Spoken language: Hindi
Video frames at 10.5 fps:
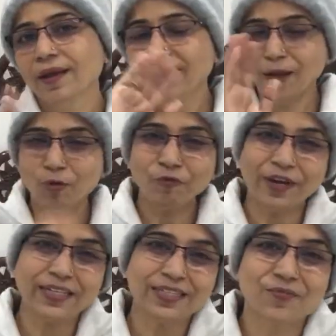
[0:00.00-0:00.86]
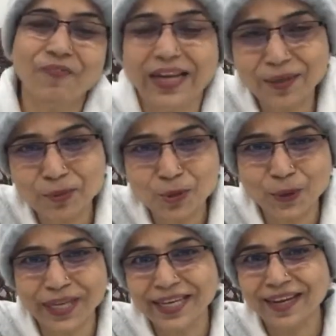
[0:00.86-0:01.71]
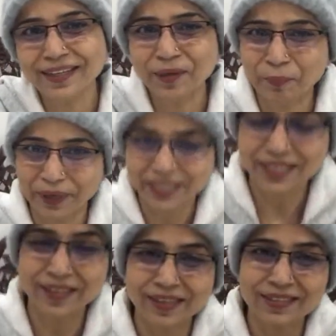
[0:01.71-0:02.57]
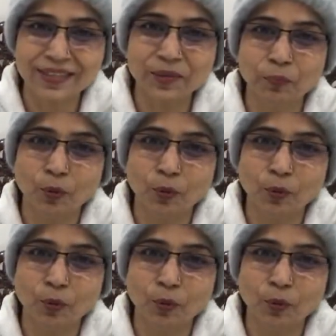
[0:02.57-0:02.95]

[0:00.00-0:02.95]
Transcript: हेलो फ्रेंड्स वेलकम टू ए के आर्ट एंड पेंटिंग क्लासेस